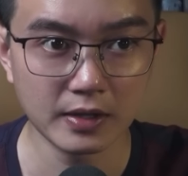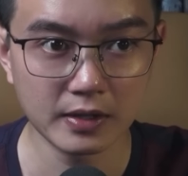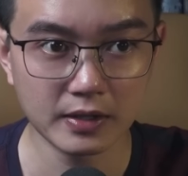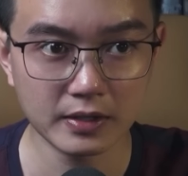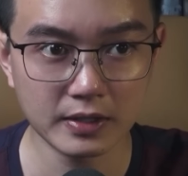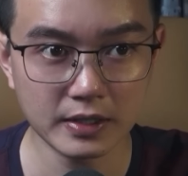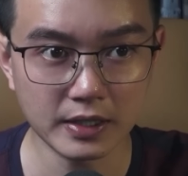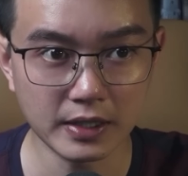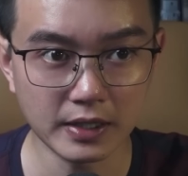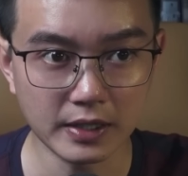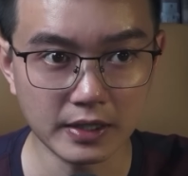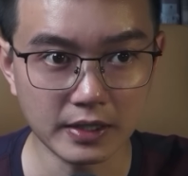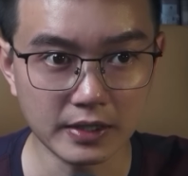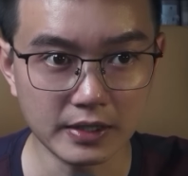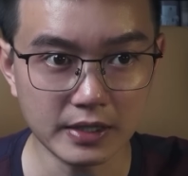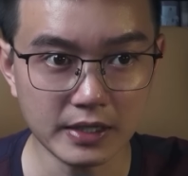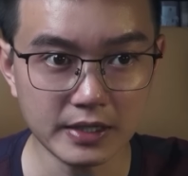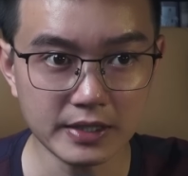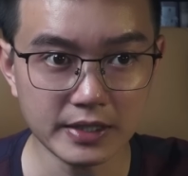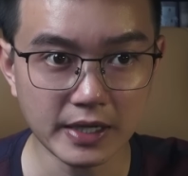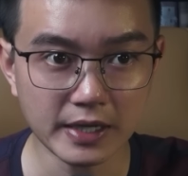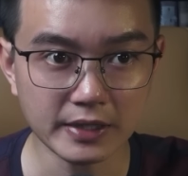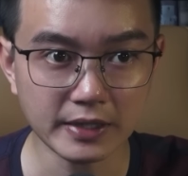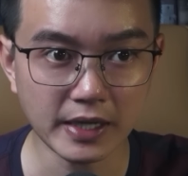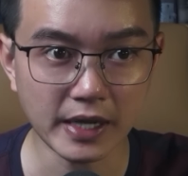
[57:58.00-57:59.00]
Khi chiếc
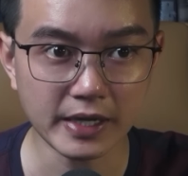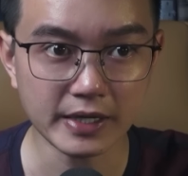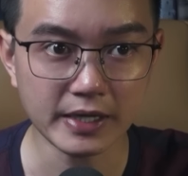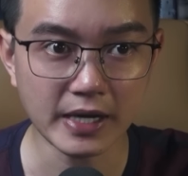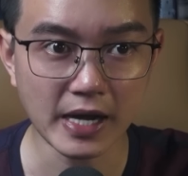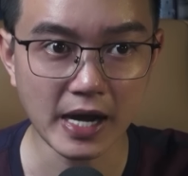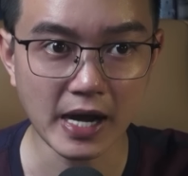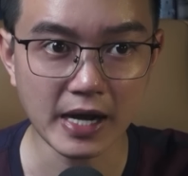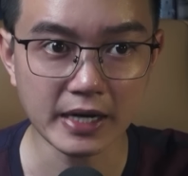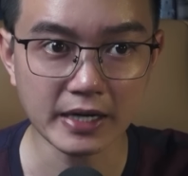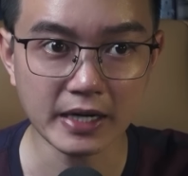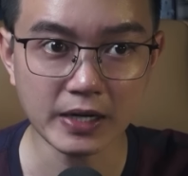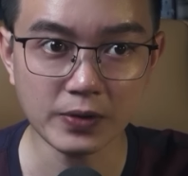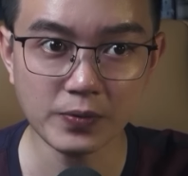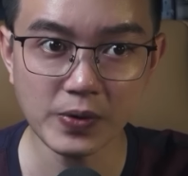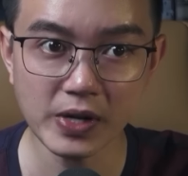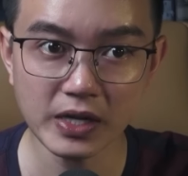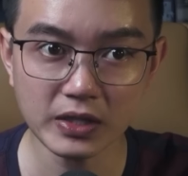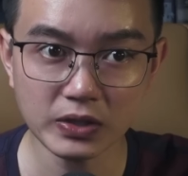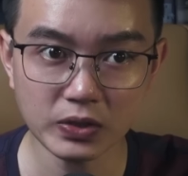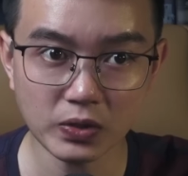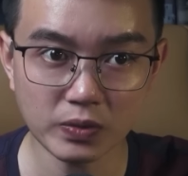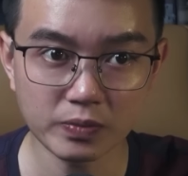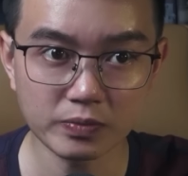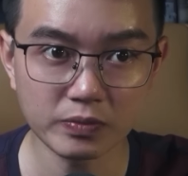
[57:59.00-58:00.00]
xe tay ga đã
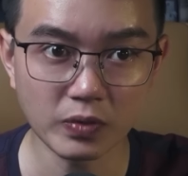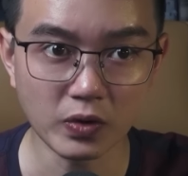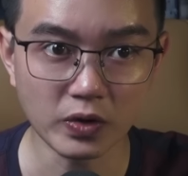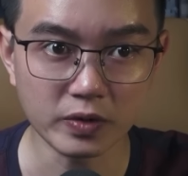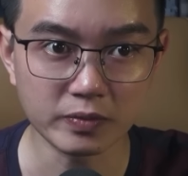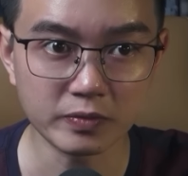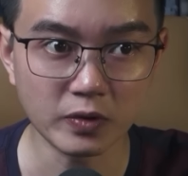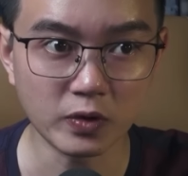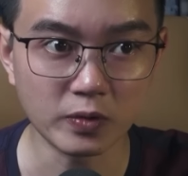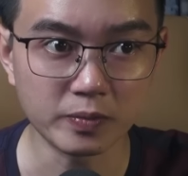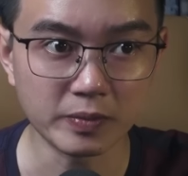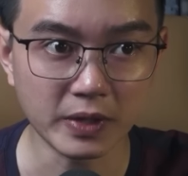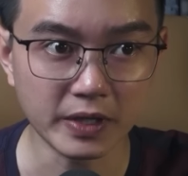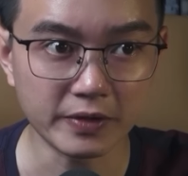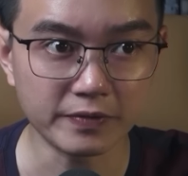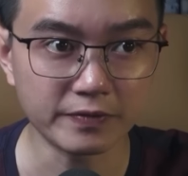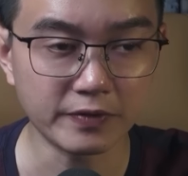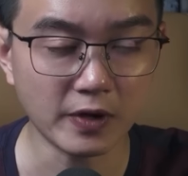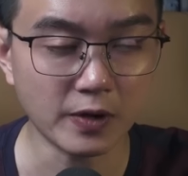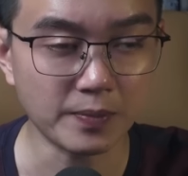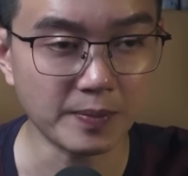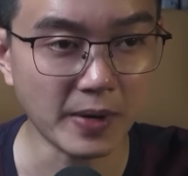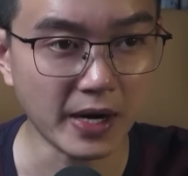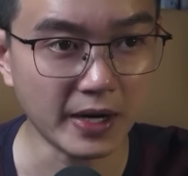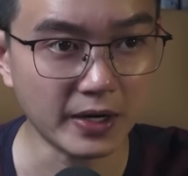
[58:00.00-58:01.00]
quét tung bụi mù mịt
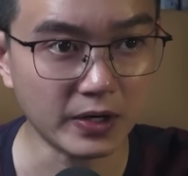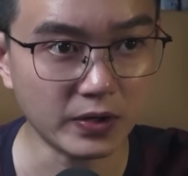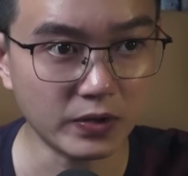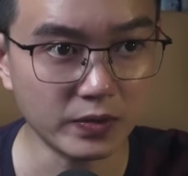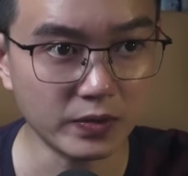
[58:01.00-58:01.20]
vào mặt của